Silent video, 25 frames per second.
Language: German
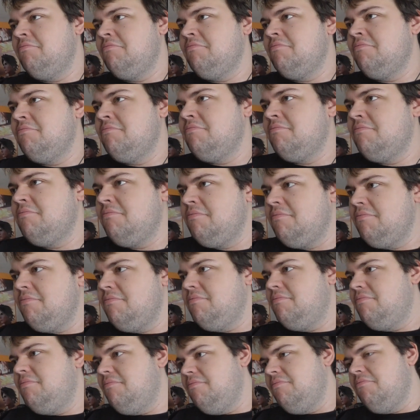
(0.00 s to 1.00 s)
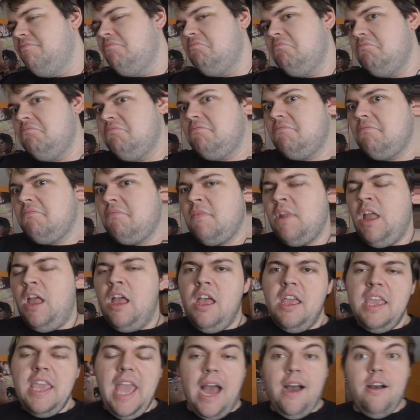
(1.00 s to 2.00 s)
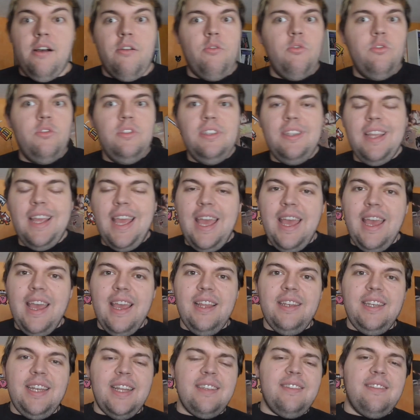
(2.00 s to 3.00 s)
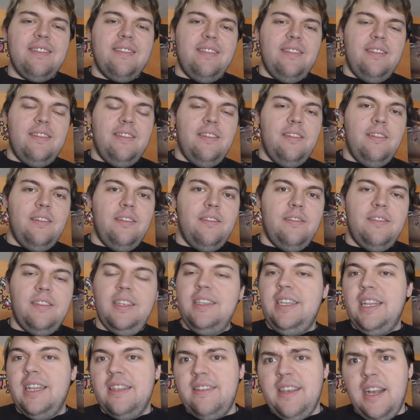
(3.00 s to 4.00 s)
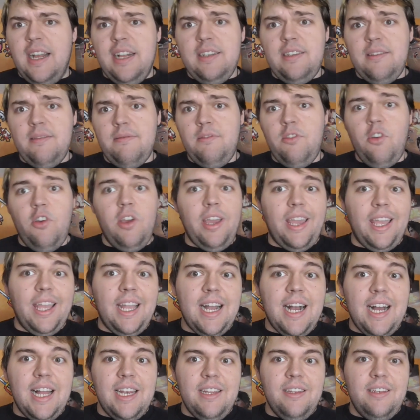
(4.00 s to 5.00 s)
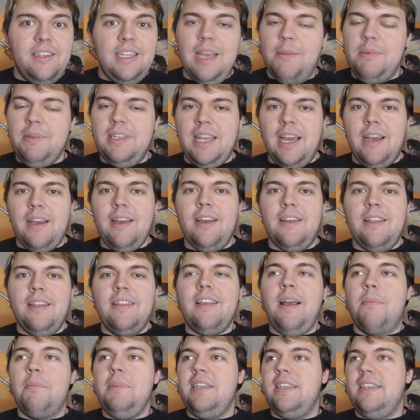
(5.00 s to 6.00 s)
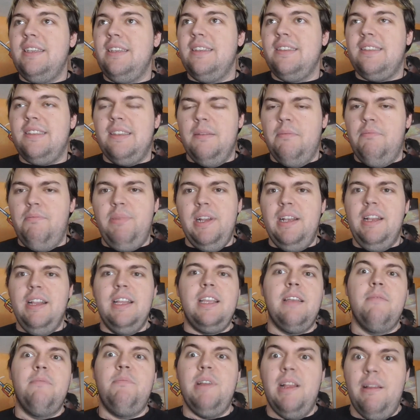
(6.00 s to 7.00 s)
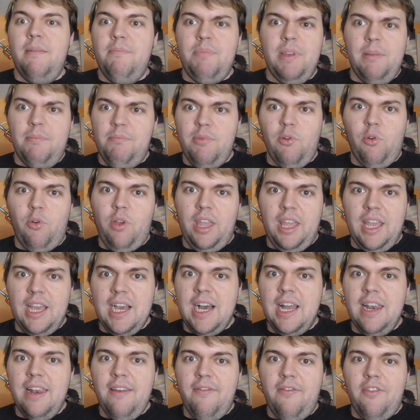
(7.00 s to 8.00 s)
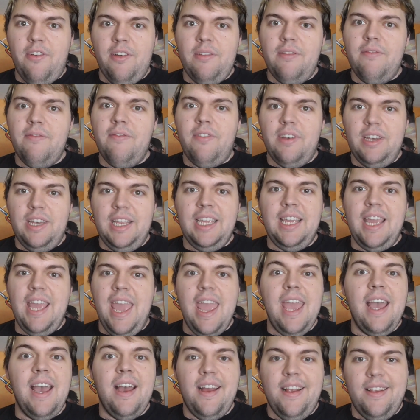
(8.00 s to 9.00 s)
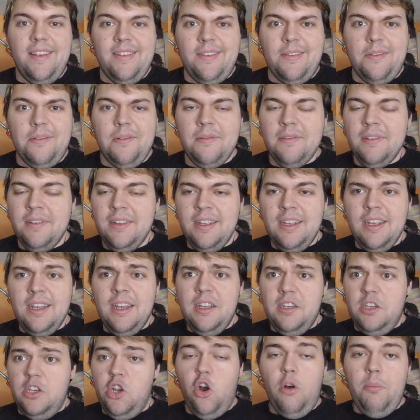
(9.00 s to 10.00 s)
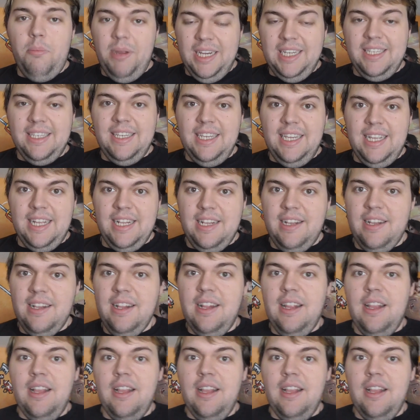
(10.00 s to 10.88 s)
Kommt noch. Ja, und äh, das sind jetzt halt neue Regale. Die habe ich da, habe ich, ist billige Bimbo-Regale von, von Ikea, also no big deal.